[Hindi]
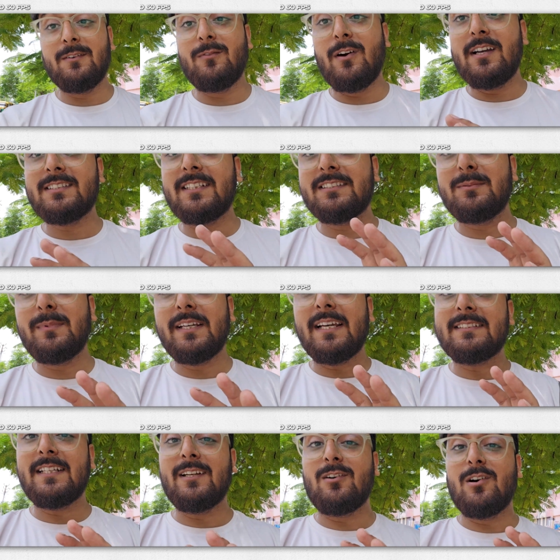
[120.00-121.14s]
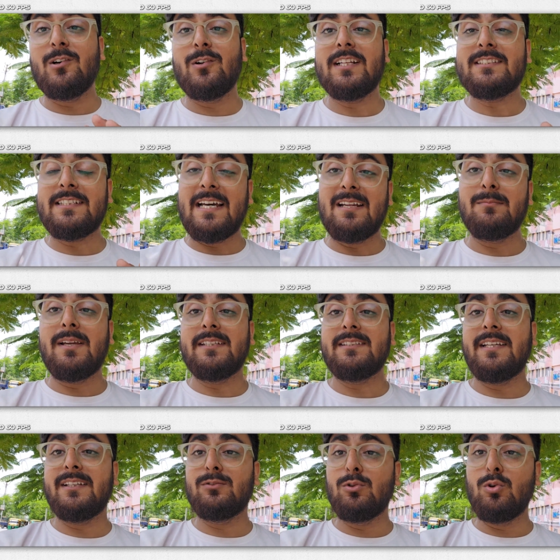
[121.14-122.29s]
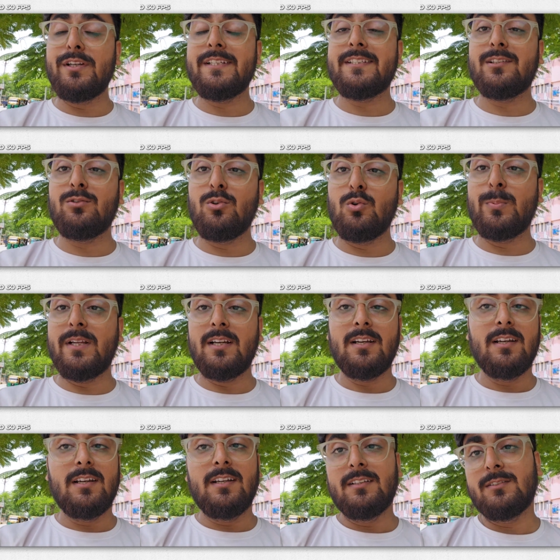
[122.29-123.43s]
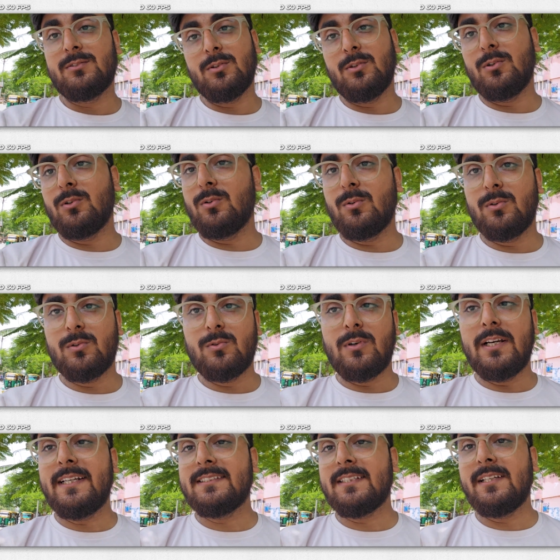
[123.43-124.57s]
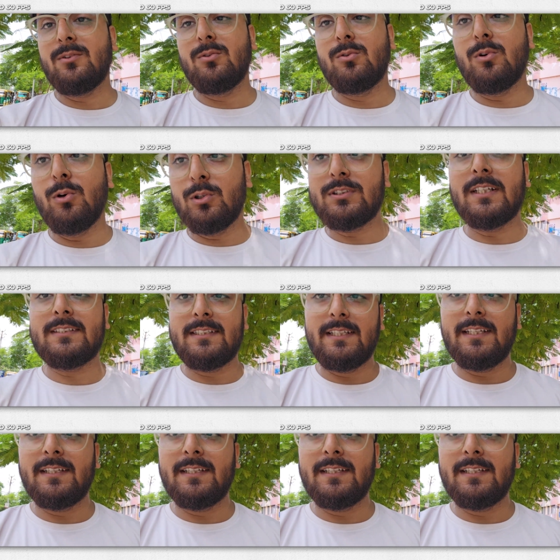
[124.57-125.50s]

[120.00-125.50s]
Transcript: कि वॉइस सच में कैसा रिकॉर्ड हो रहा है चार माइक दिए दो नीचे दो ऊपर तो क्वालिटी सही हो, हो सकती